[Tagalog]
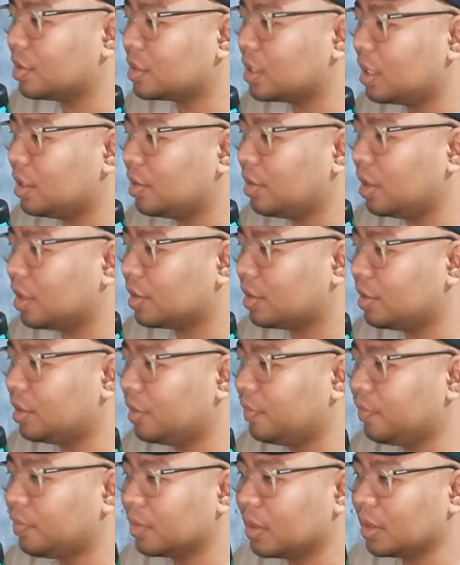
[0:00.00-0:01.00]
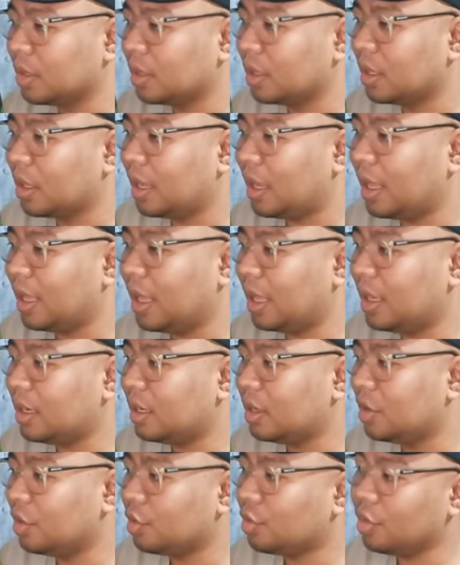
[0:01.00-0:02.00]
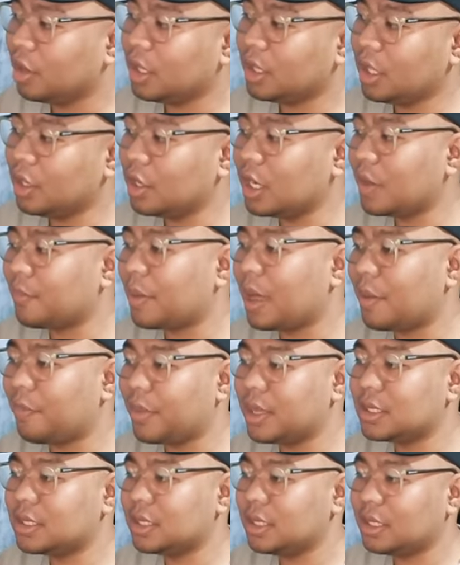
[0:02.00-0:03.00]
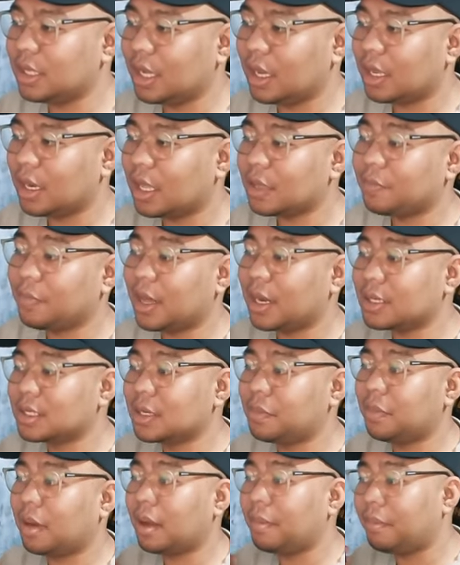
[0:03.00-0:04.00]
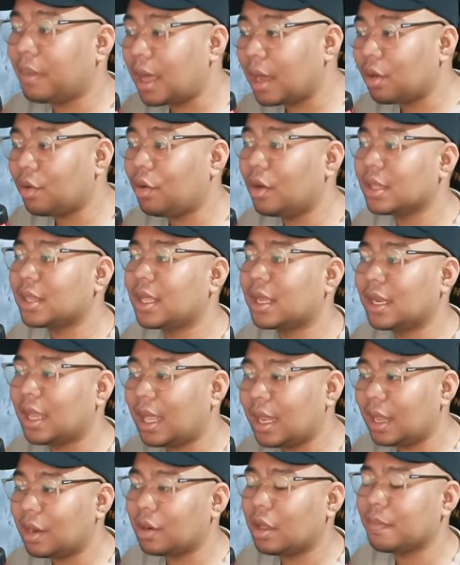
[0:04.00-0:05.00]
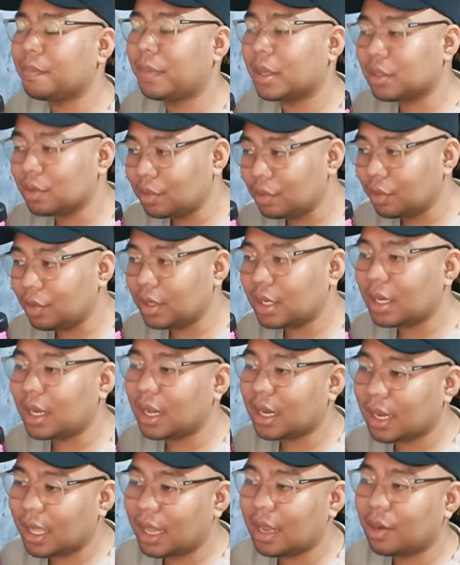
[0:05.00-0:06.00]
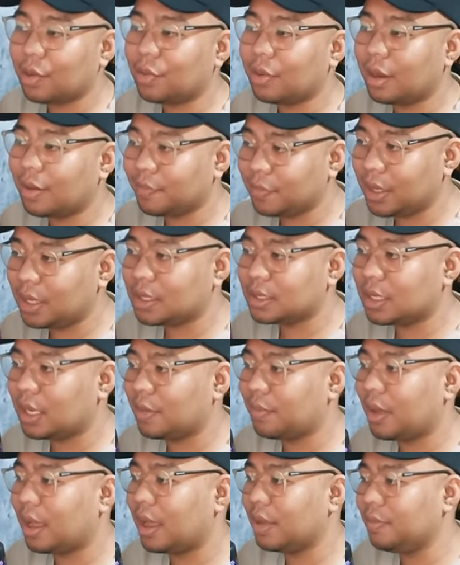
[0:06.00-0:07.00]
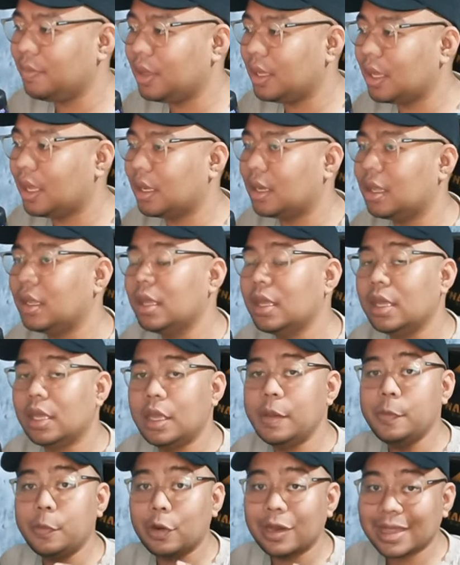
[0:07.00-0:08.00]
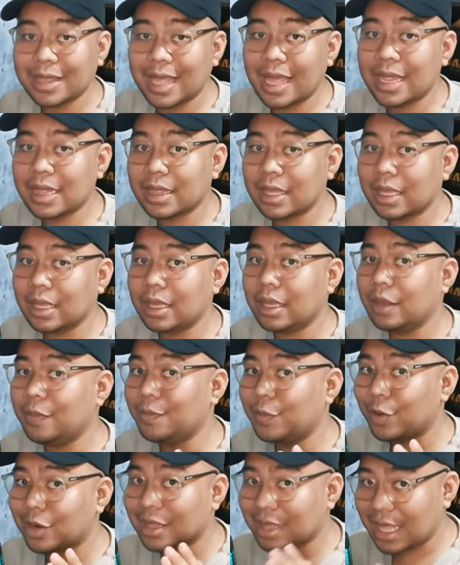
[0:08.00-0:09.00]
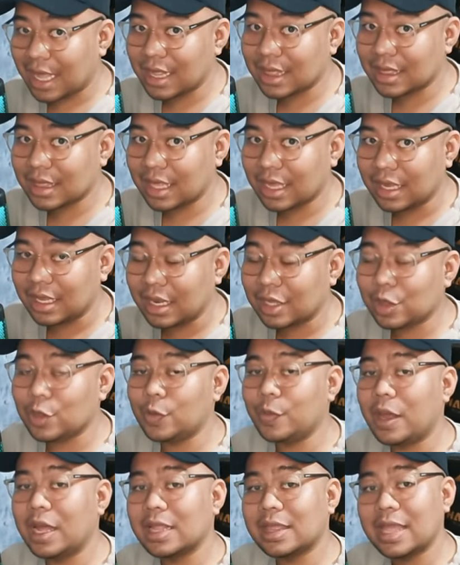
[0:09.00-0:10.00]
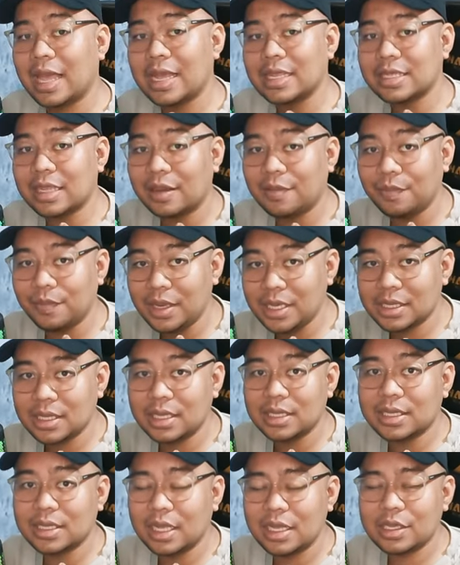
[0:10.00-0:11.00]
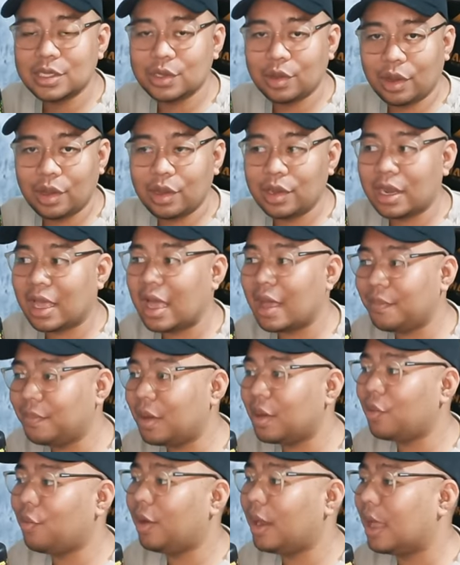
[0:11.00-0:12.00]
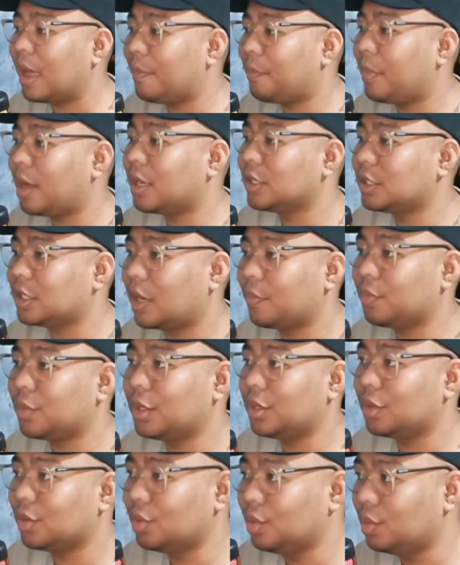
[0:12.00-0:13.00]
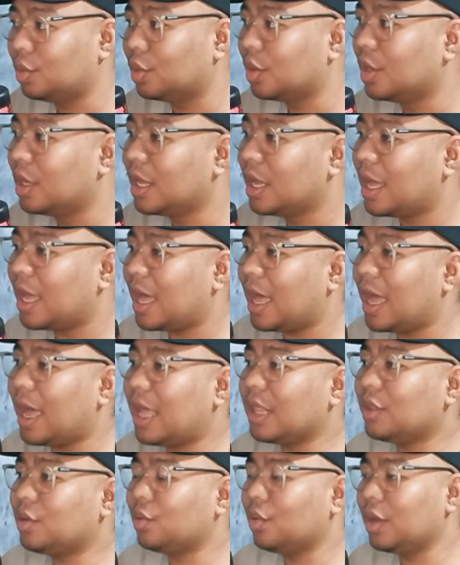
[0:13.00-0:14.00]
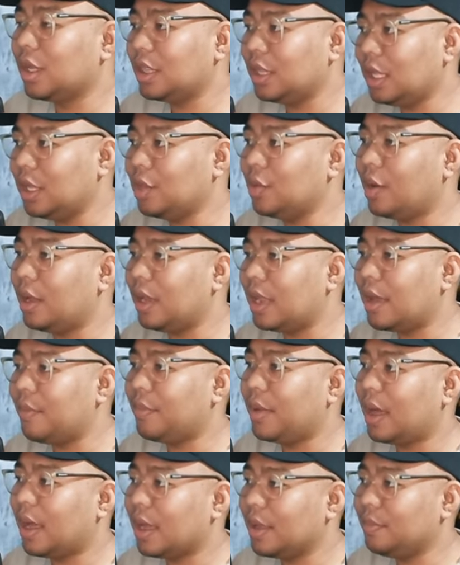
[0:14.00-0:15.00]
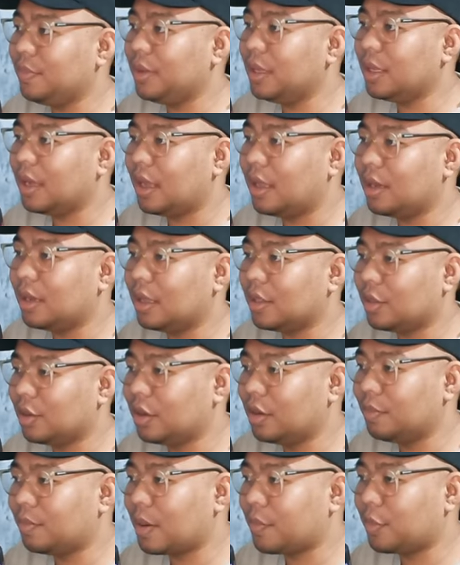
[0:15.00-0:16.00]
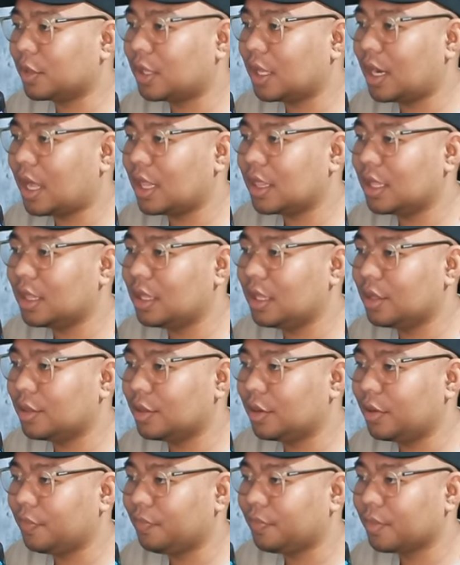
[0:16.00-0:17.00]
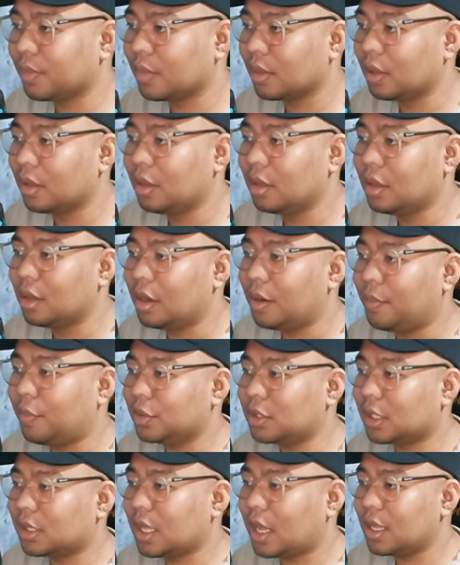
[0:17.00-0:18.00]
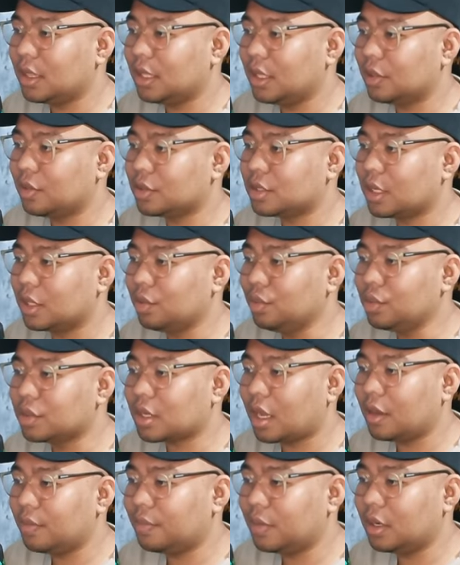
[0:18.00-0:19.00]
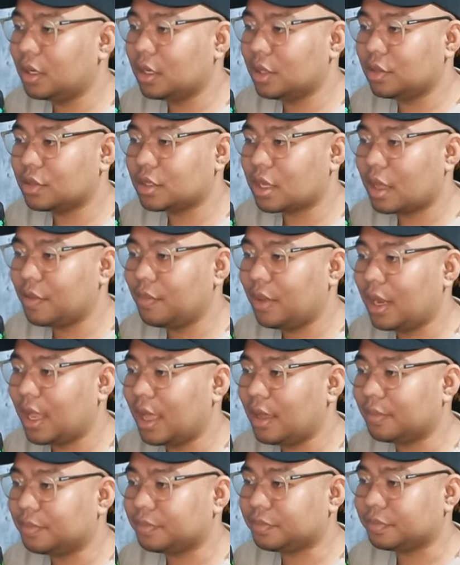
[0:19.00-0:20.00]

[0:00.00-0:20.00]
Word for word: ko sa inyo, ito. Ayan, kung hindi nyo napapansin yan at para sa mga bago at naglalaro at patuloy na naglalaro ng Pixel mga kaibigan, importanteng importante na tumataas ang business skills nyo ngayon habang wala pang chapter 2. At kung hindi nyo alam mga kaibigan, ito, pagpunta natin dito. Punta tayo dito sa New Cyber, dito sa kabila.